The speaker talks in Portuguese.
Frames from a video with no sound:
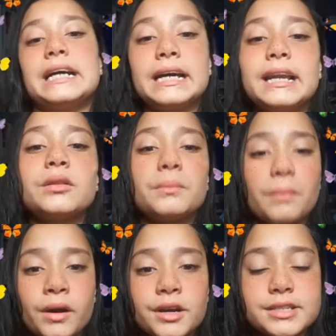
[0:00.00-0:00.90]
Ana Lu
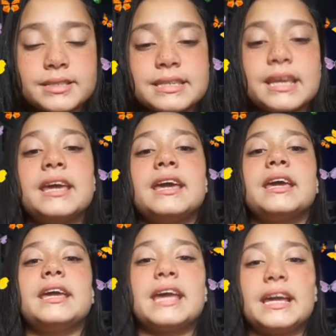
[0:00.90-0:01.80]
Borges
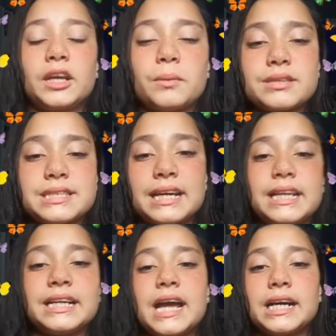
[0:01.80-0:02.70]
e aqui no meu
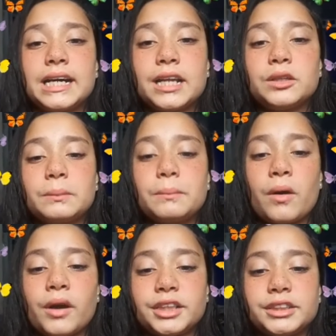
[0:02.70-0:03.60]
Instagram Ana Lu
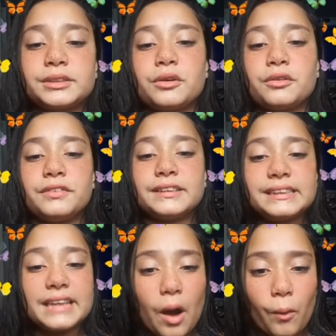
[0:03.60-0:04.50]
Borges
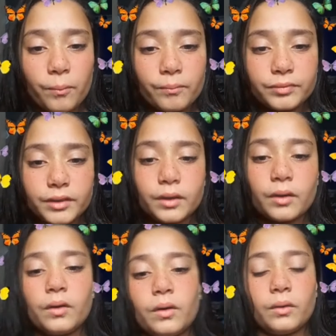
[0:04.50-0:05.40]
oficial.
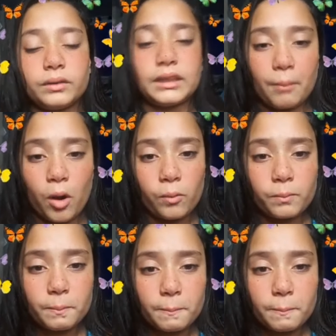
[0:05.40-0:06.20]
Tá bom?